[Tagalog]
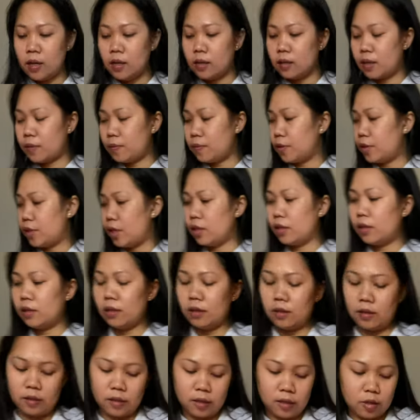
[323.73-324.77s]
Tapos, yung,
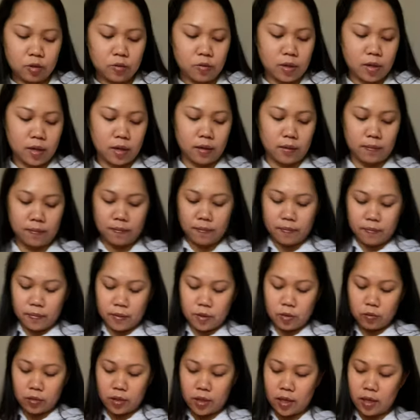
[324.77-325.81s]
ito nga,
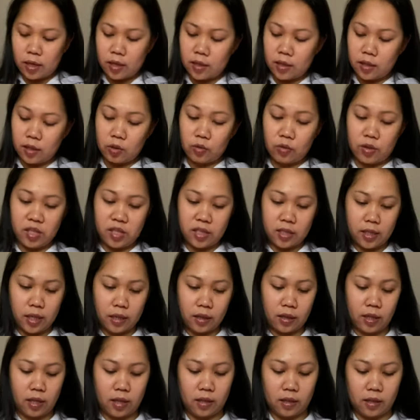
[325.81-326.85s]
yung tela nito is
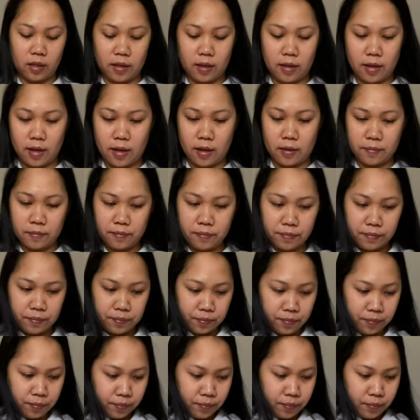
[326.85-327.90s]
satin, kaya
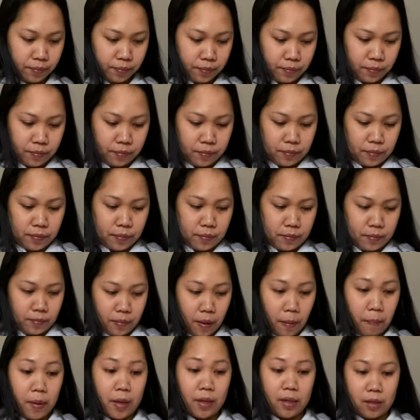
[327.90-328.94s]

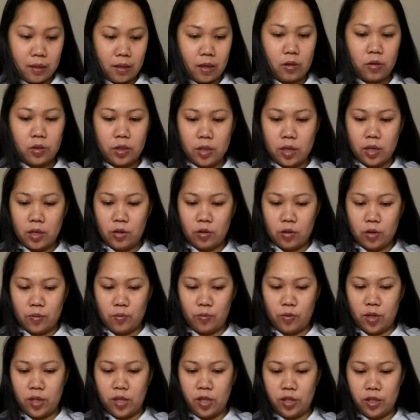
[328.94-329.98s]
papakita ko sa inyo na
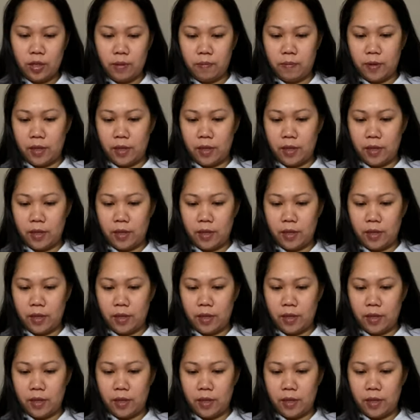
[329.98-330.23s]
pwede siyang